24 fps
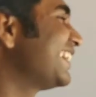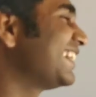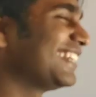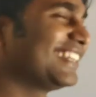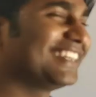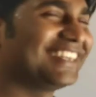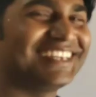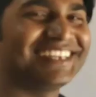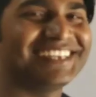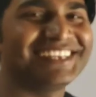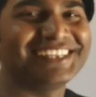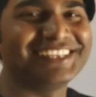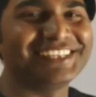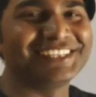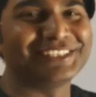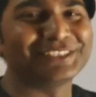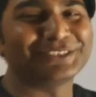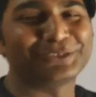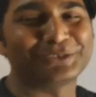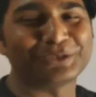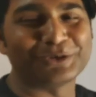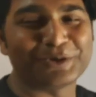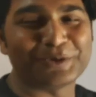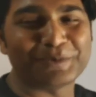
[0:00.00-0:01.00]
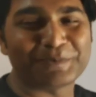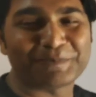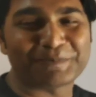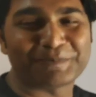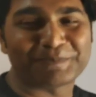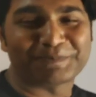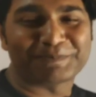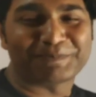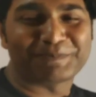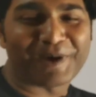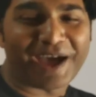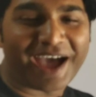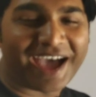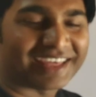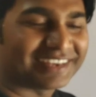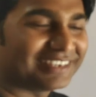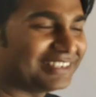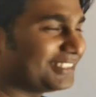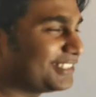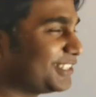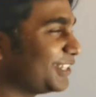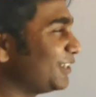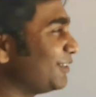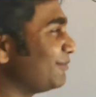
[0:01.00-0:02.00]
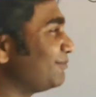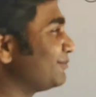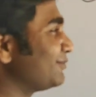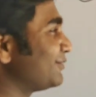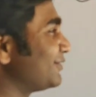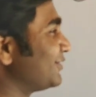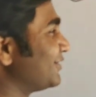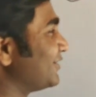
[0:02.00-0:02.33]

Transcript: है तो पानी जब